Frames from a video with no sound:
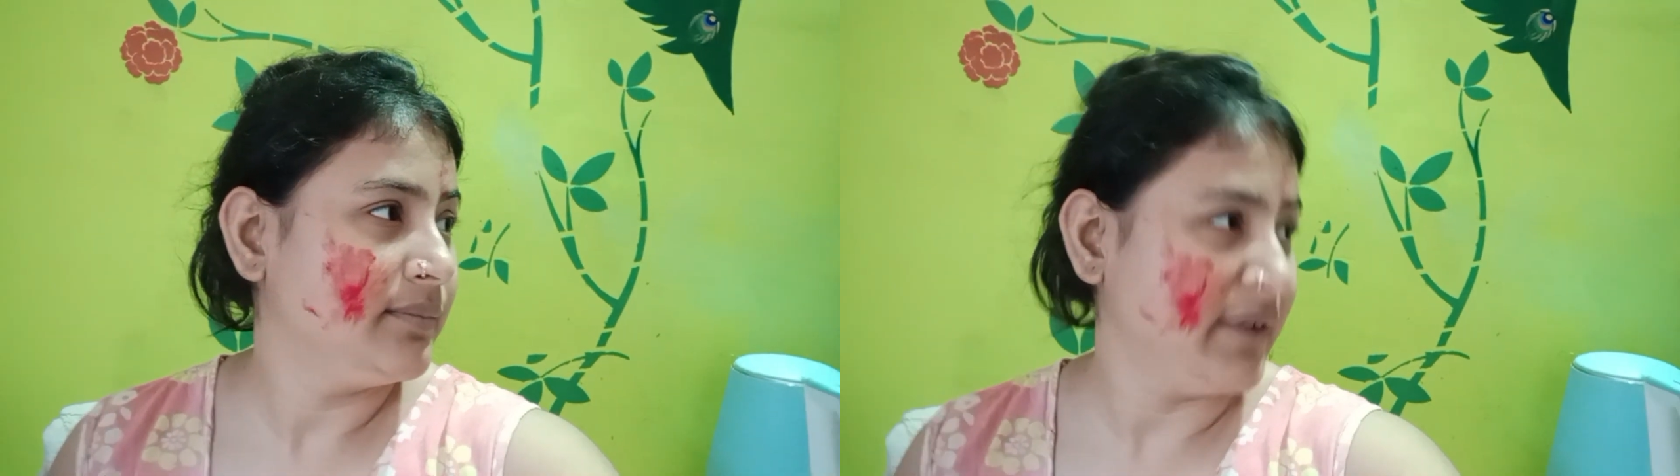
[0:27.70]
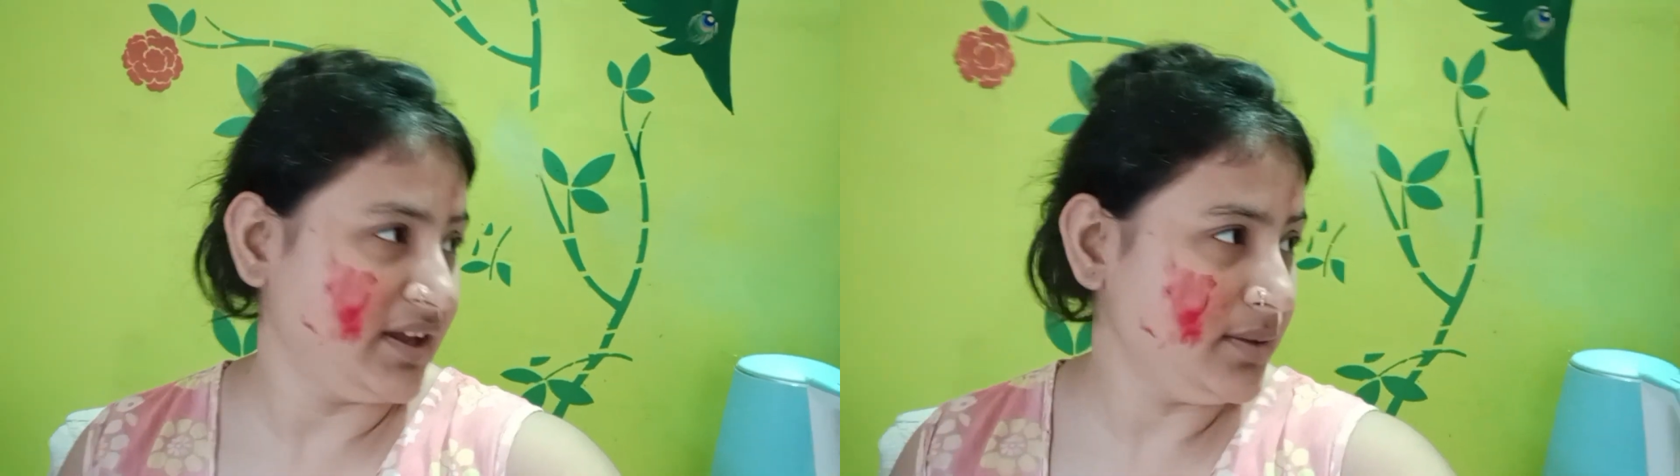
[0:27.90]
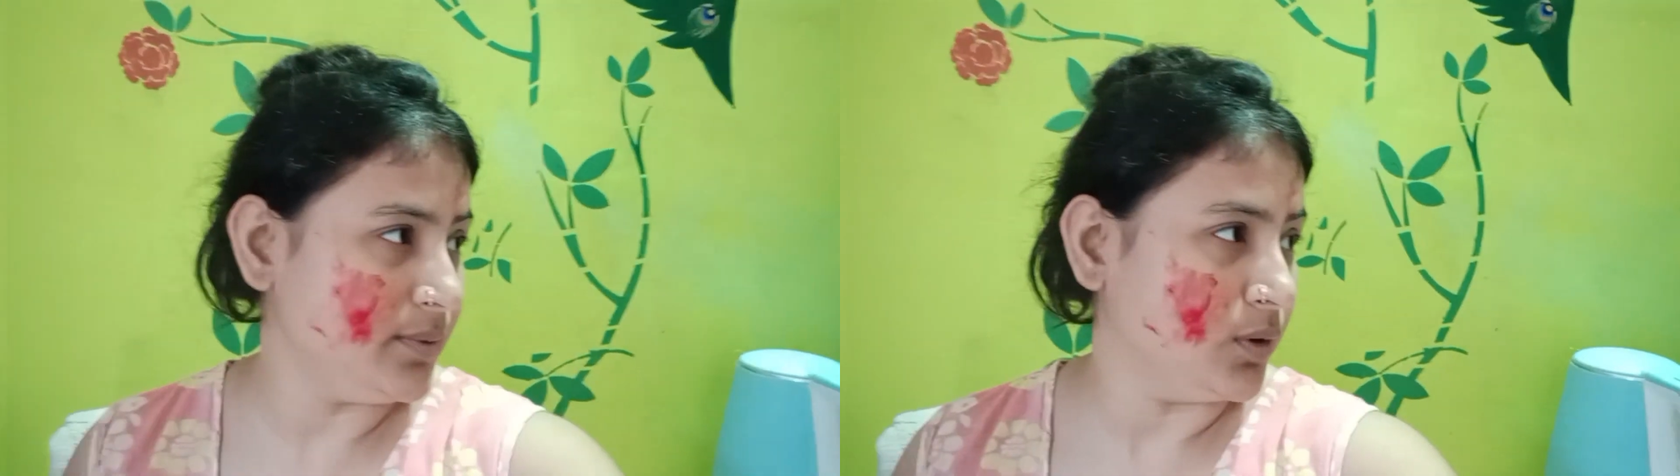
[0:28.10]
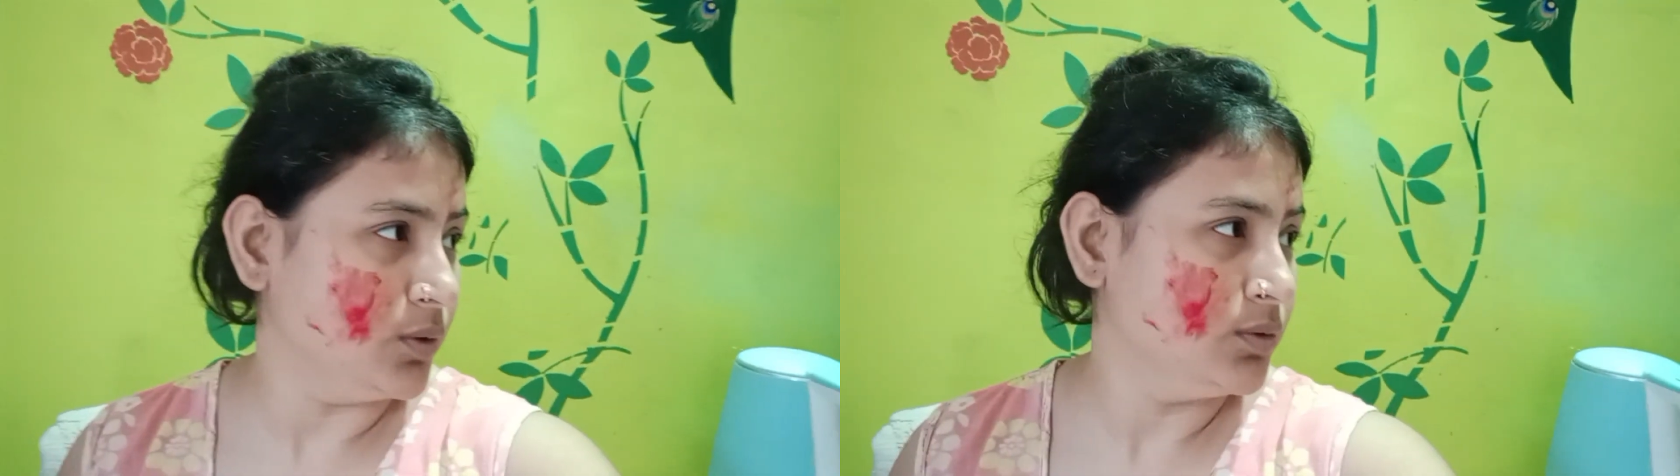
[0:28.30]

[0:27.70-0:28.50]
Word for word: মেখে দেবো